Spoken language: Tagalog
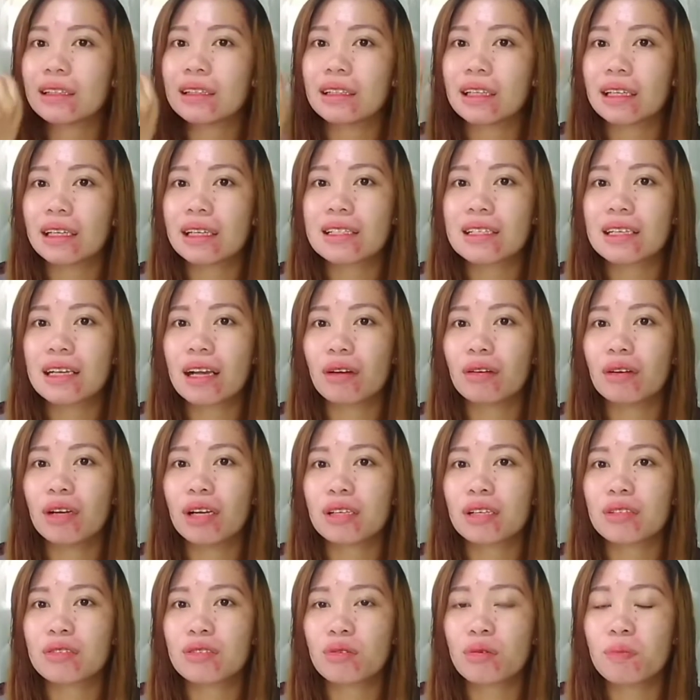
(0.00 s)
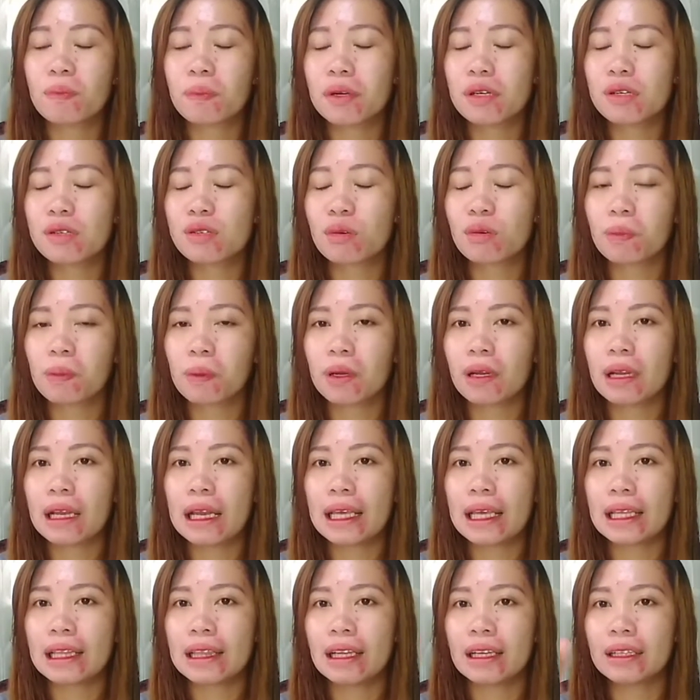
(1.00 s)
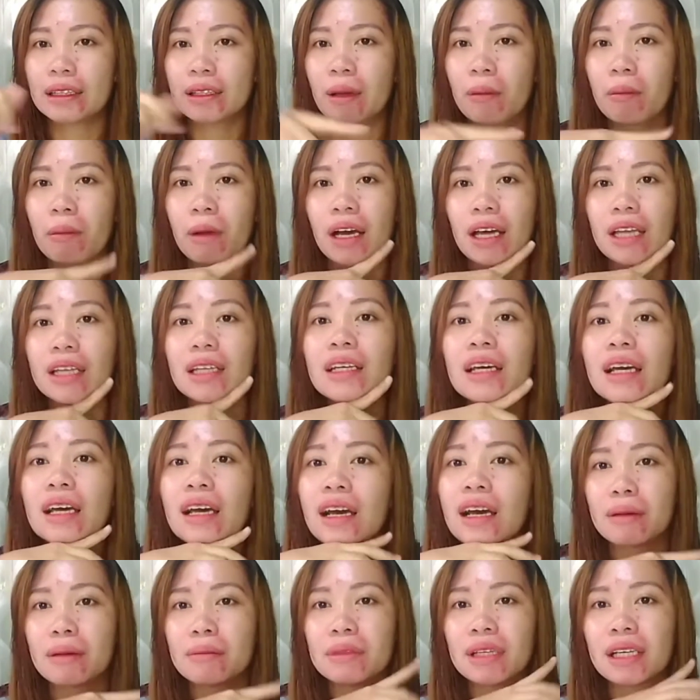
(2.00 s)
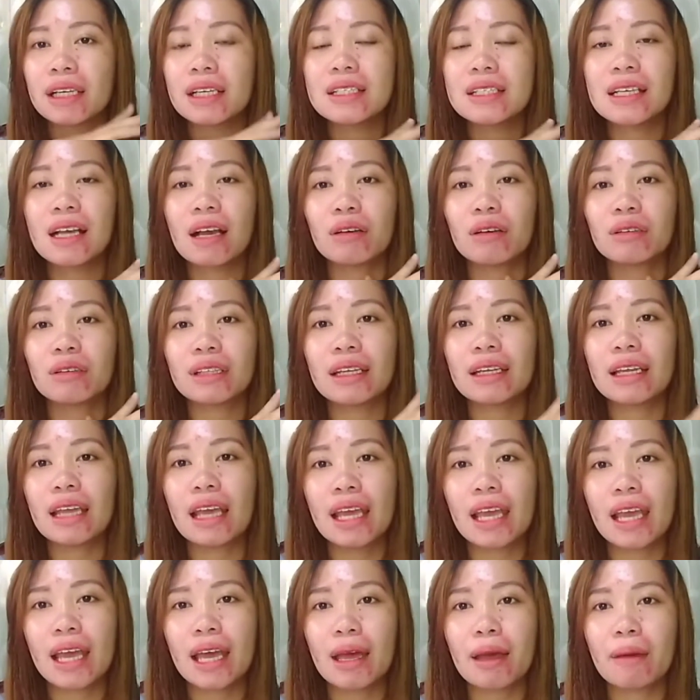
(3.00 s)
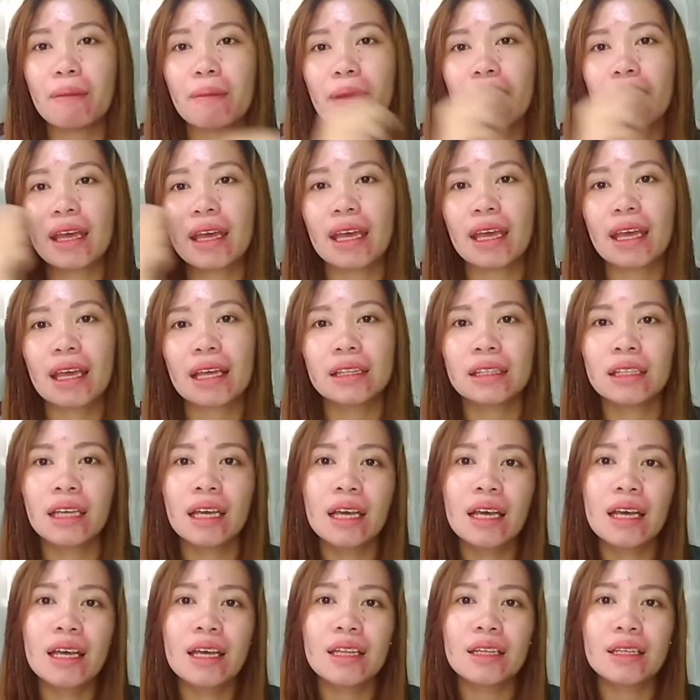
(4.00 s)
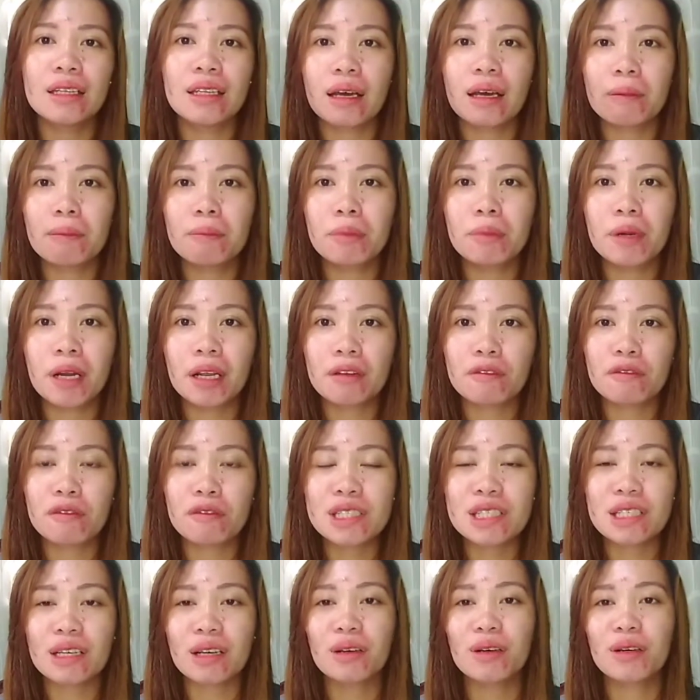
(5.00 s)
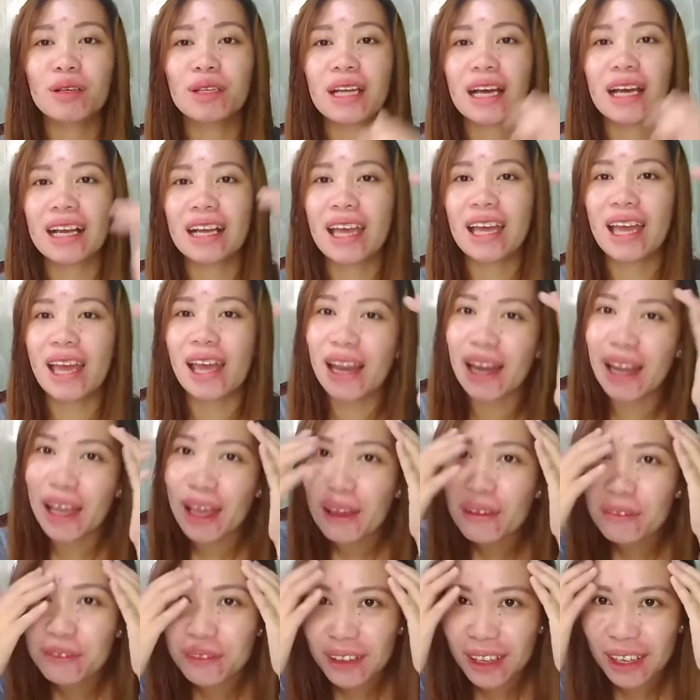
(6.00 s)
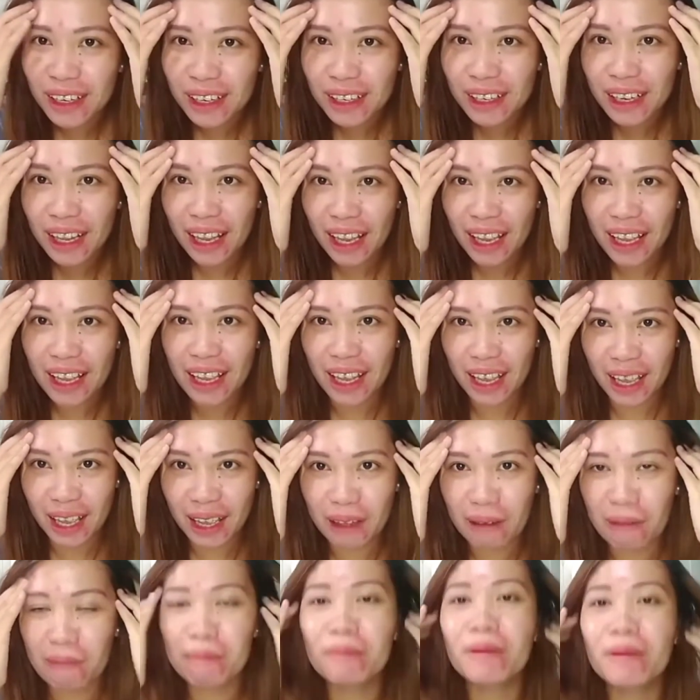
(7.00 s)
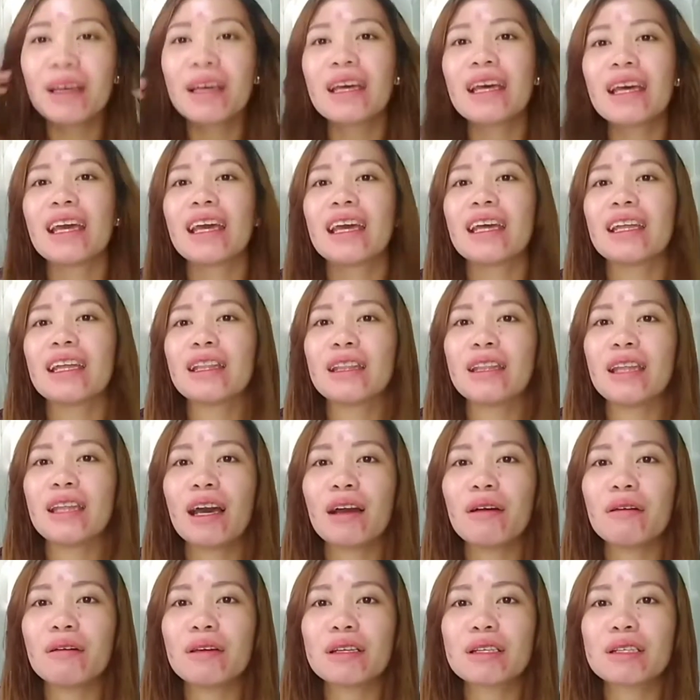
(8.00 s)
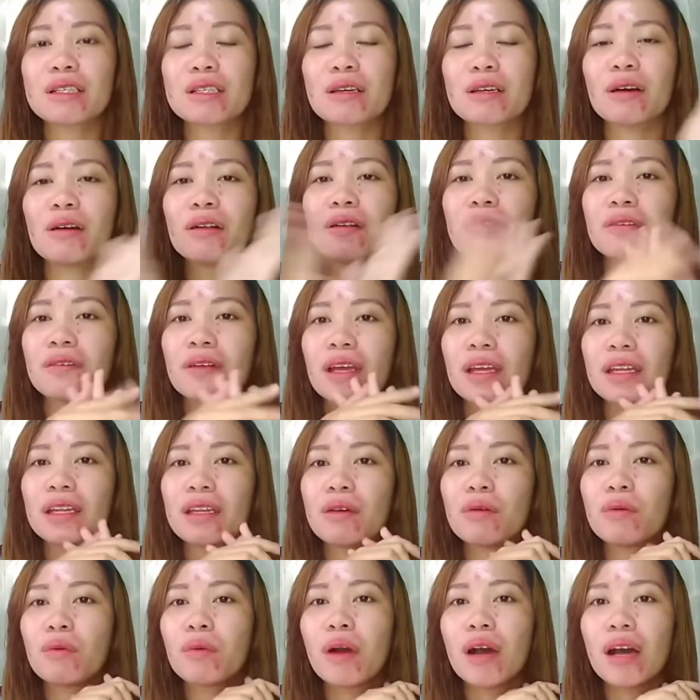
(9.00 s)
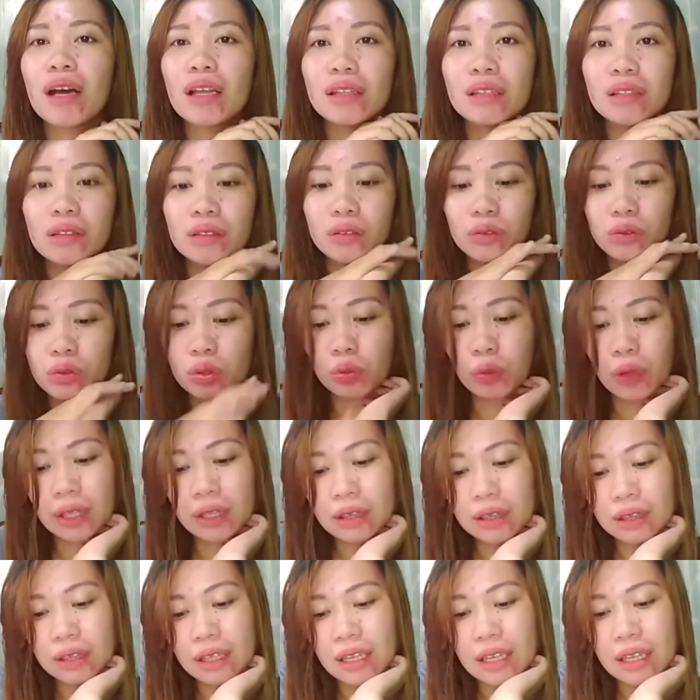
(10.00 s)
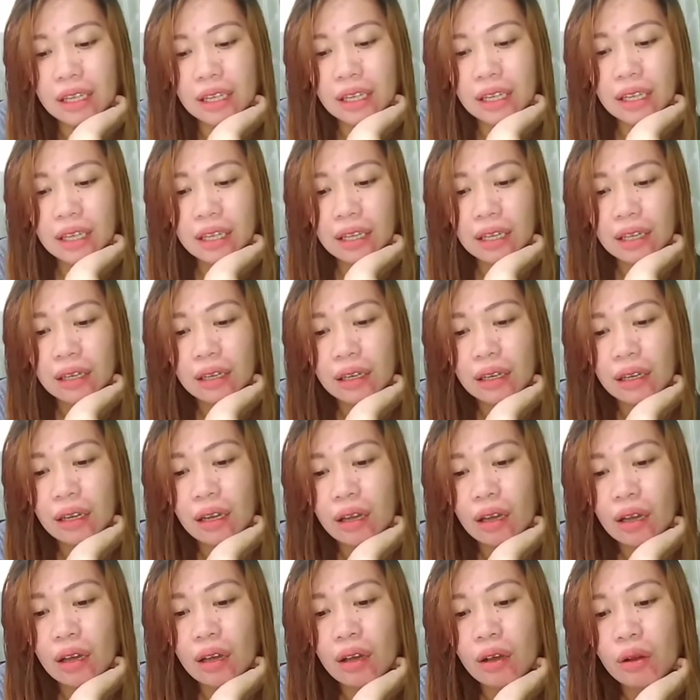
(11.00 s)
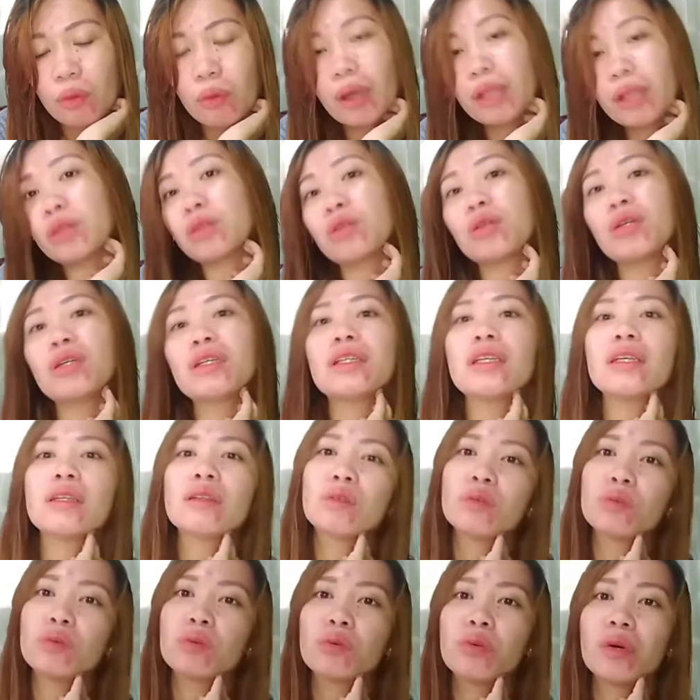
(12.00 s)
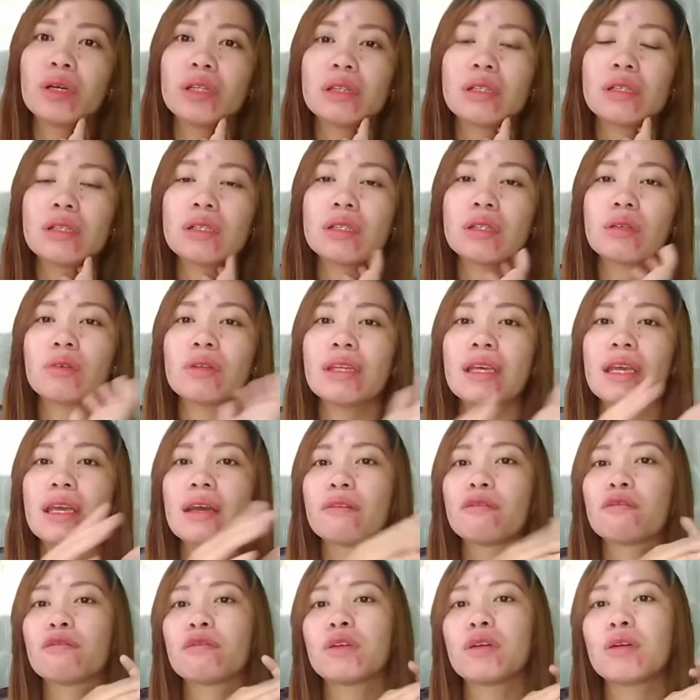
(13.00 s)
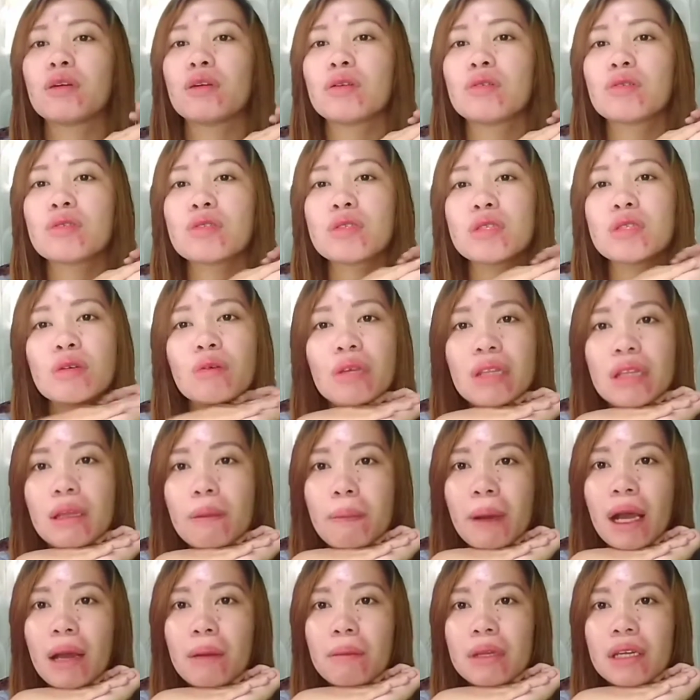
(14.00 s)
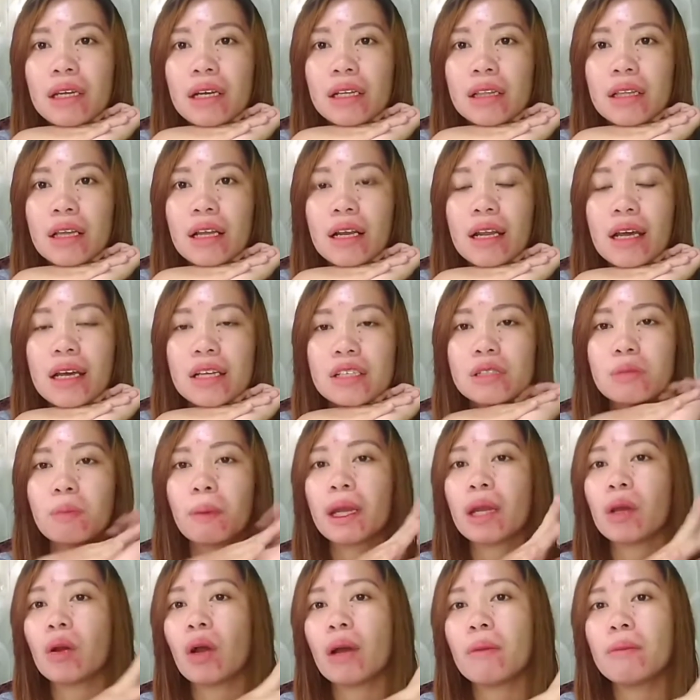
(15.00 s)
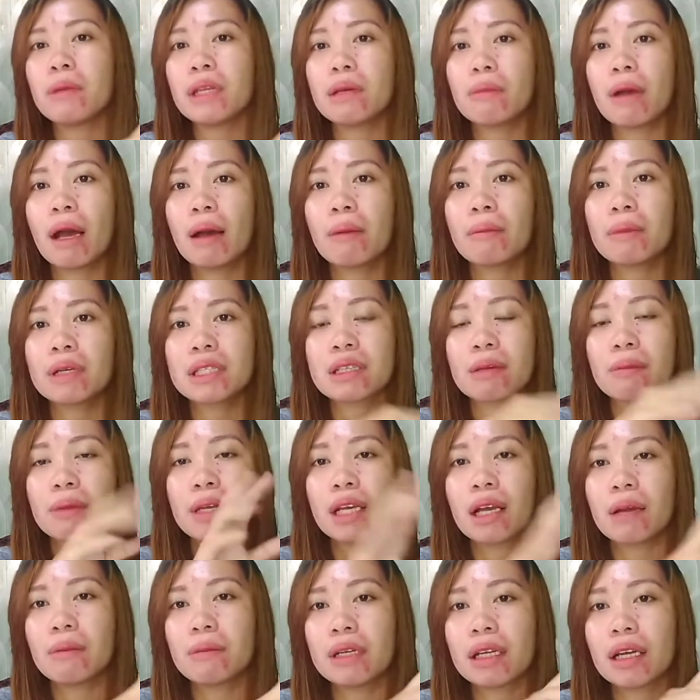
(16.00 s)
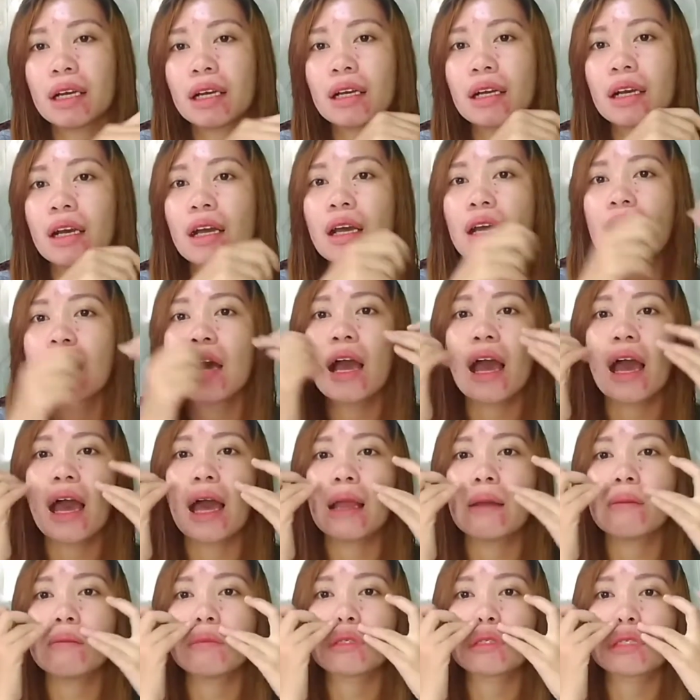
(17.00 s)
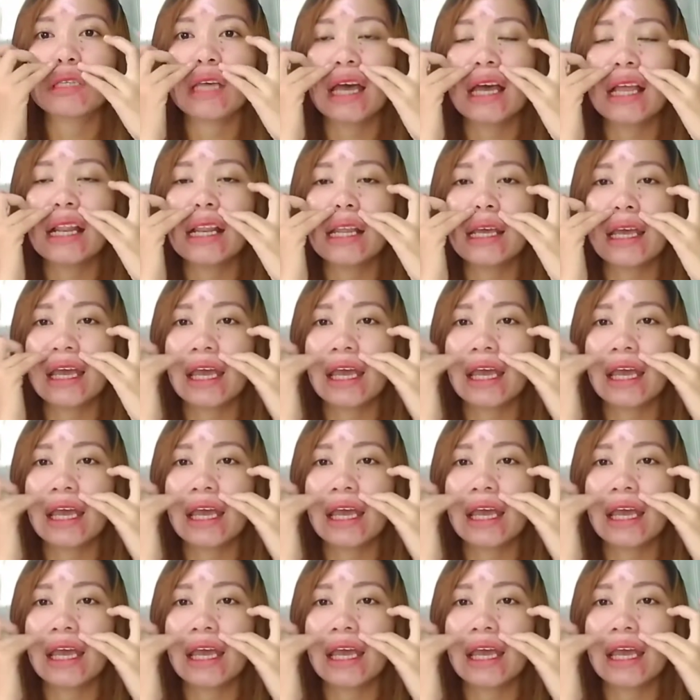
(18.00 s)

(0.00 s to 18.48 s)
Nagising ako ng super, super late lang naman. Nagising ako 10 a.m. and nag-breakfast ako ng 11 a.m. And now, it's already 1.20 1.32, 1.32 in the afternoon. So, hindi pa kami nagla-lunch. Pareho kami ni Mama. Sabay kami nag-almusal.